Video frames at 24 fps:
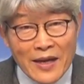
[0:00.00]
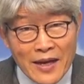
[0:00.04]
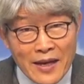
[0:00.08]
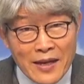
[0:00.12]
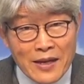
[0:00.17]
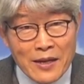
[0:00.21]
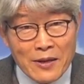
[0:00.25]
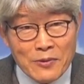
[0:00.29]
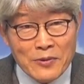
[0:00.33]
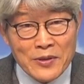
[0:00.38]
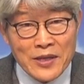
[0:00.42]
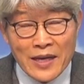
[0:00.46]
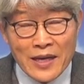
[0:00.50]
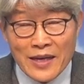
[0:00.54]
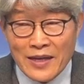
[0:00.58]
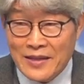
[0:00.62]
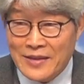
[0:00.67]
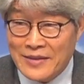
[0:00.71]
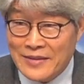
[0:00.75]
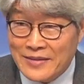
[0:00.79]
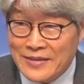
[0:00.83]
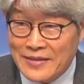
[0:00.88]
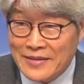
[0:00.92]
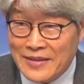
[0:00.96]
할렐루야.
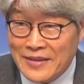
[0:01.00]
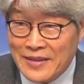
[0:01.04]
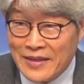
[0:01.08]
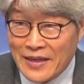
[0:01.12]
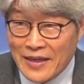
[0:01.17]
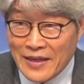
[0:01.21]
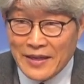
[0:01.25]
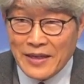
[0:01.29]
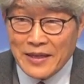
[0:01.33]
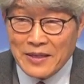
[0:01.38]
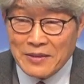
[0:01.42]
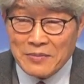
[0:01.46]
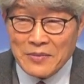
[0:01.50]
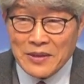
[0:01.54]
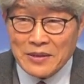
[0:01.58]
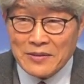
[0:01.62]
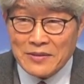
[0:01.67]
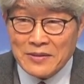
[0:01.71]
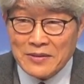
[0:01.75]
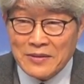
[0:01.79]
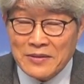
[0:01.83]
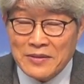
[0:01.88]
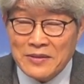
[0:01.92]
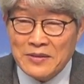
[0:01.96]

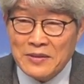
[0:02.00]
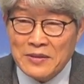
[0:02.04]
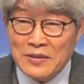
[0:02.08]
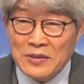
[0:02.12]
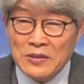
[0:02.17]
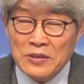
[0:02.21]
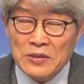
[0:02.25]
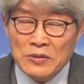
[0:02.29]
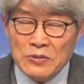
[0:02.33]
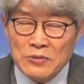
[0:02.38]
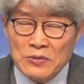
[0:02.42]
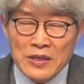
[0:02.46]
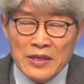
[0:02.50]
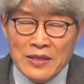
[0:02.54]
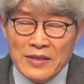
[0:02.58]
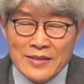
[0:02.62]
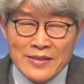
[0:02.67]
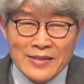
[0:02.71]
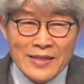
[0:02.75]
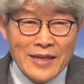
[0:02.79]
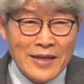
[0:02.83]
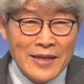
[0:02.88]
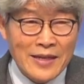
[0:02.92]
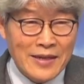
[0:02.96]
하나님께서 우리를
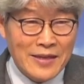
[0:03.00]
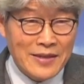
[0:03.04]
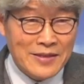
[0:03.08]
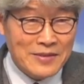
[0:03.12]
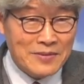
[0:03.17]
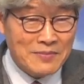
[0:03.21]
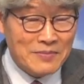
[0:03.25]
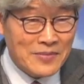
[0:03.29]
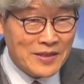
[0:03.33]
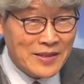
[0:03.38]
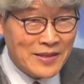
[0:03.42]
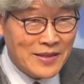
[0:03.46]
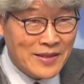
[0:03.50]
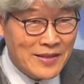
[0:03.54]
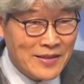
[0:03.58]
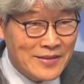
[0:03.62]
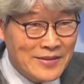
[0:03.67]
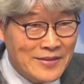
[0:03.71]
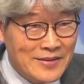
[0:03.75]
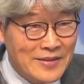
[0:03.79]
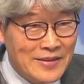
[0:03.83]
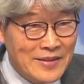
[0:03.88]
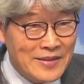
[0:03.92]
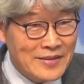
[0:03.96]
사랑하십니다.
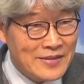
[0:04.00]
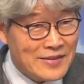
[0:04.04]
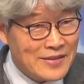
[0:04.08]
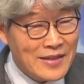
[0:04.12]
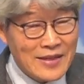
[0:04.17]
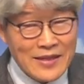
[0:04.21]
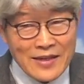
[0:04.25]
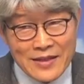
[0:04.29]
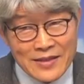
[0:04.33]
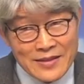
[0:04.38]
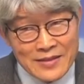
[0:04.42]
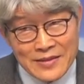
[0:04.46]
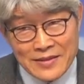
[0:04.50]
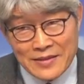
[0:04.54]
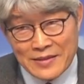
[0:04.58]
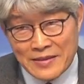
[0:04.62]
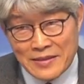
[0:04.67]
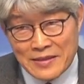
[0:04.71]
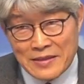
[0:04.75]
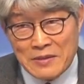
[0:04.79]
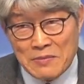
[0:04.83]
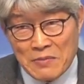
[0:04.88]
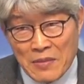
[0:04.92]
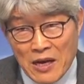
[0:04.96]
사랑하시는
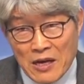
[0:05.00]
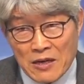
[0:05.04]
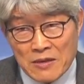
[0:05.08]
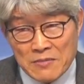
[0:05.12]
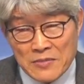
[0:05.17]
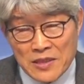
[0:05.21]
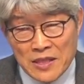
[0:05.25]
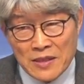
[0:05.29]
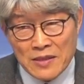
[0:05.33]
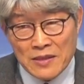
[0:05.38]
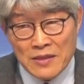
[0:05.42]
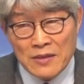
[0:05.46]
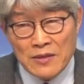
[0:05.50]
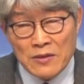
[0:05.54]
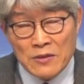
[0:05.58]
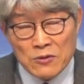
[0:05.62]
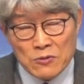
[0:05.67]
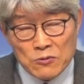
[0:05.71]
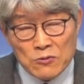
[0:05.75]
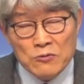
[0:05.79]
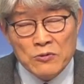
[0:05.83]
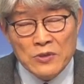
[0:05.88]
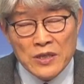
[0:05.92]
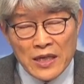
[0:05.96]
그 마음이
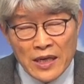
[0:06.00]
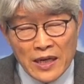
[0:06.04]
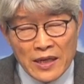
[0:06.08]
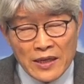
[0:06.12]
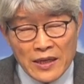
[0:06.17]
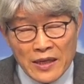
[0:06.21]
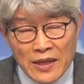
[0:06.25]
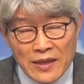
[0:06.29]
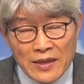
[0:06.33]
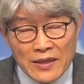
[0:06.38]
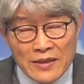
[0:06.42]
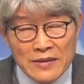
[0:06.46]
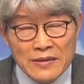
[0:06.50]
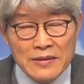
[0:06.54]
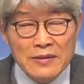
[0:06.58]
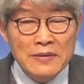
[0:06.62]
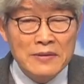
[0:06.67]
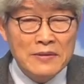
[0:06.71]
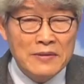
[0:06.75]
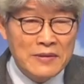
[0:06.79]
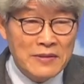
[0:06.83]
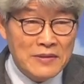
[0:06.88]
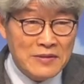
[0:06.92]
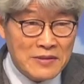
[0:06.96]
우리 안에
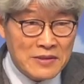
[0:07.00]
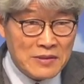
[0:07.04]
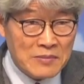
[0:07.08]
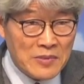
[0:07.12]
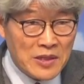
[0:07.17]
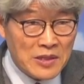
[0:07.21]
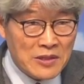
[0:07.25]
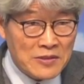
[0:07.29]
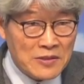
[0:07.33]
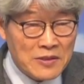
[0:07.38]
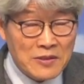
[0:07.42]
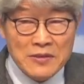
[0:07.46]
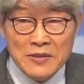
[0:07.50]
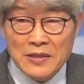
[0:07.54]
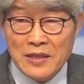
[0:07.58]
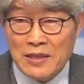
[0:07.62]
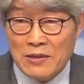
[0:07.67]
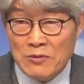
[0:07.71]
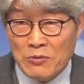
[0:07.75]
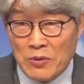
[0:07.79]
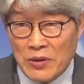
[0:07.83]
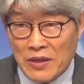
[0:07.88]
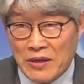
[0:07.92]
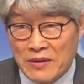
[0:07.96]
느껴지며
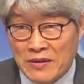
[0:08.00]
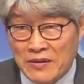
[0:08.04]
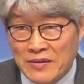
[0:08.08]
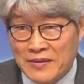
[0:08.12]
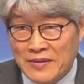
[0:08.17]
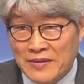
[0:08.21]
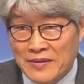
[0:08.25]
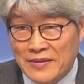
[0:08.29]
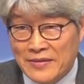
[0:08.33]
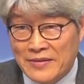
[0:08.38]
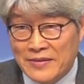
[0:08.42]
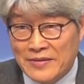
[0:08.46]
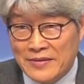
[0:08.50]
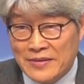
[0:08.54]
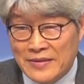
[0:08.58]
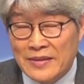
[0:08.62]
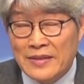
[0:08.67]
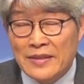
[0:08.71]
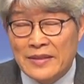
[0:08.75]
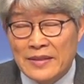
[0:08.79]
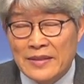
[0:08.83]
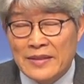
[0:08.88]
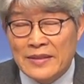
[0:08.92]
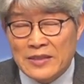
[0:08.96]
전달돼요.
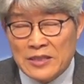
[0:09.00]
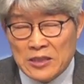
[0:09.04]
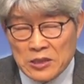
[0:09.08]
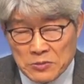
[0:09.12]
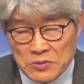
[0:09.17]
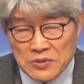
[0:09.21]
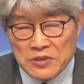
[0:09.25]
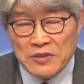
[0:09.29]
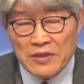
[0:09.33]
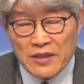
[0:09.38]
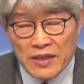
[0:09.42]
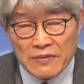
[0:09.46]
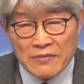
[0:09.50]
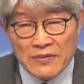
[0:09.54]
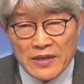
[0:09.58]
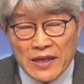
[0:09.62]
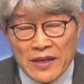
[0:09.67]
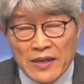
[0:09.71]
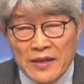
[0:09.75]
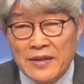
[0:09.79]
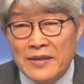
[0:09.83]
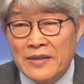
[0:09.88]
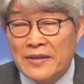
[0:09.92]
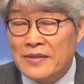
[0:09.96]
그분
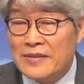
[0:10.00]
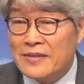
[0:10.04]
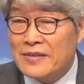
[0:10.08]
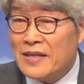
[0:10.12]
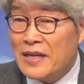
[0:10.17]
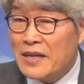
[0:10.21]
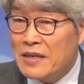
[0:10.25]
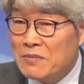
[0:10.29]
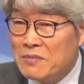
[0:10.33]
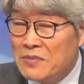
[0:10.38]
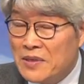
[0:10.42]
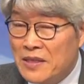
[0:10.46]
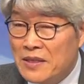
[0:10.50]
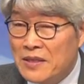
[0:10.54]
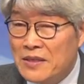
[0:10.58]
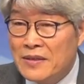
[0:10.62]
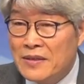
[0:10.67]
때문에 삶이